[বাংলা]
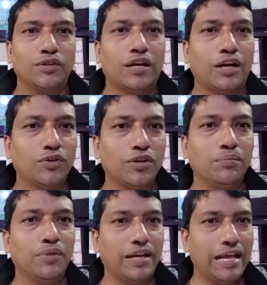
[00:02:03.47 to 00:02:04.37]
কারণ
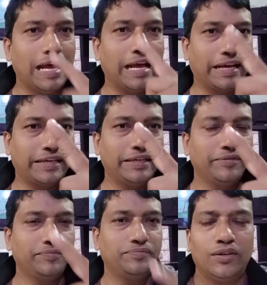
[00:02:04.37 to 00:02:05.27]
নম্বর এক
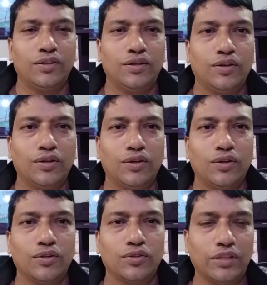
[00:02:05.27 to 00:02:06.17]

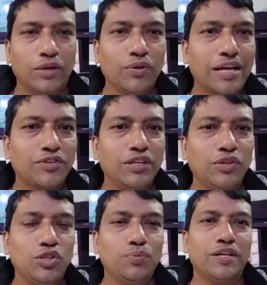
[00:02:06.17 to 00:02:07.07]
তো দেখুন একজন
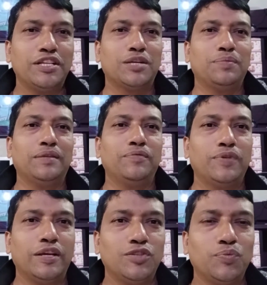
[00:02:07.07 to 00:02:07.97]
ইউটিউবার হিসাবে
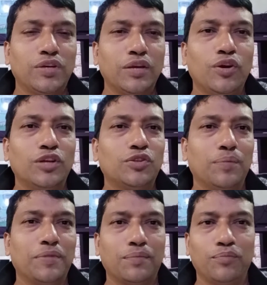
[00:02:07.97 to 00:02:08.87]
ফেসবুকেও হয়তো
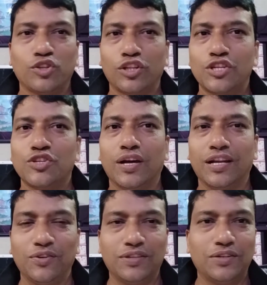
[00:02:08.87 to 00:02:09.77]
আপনার যথেষ্ট
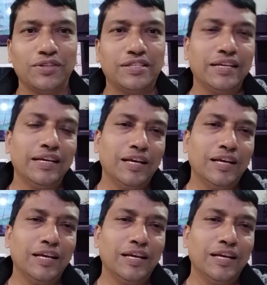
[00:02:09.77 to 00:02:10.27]
আনাগোনা রয়েছে